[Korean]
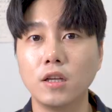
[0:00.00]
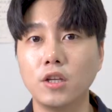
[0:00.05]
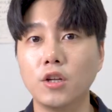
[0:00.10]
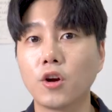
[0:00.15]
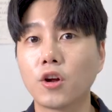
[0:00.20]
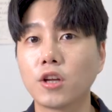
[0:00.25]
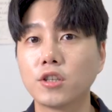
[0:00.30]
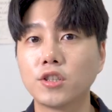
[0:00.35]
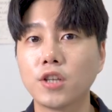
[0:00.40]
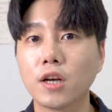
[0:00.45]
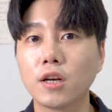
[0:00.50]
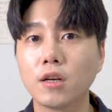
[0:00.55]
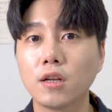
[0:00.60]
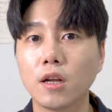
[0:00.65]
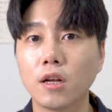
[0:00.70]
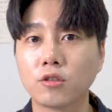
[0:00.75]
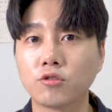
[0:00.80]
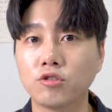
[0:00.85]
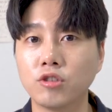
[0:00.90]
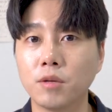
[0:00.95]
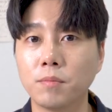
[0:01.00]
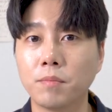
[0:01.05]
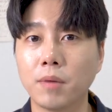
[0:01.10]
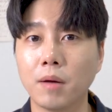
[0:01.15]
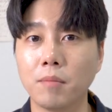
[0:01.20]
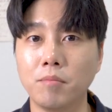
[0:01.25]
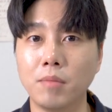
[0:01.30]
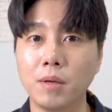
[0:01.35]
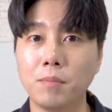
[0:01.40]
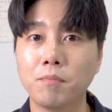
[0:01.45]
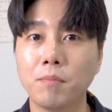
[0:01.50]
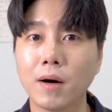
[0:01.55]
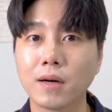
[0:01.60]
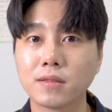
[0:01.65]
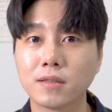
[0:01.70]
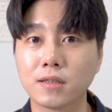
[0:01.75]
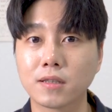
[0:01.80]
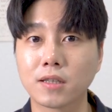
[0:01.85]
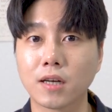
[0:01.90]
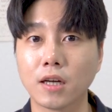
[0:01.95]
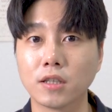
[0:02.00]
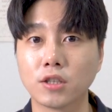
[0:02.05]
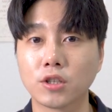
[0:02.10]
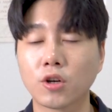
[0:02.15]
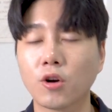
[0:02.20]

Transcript: 이렇게 최근에 구입한 밑박스까지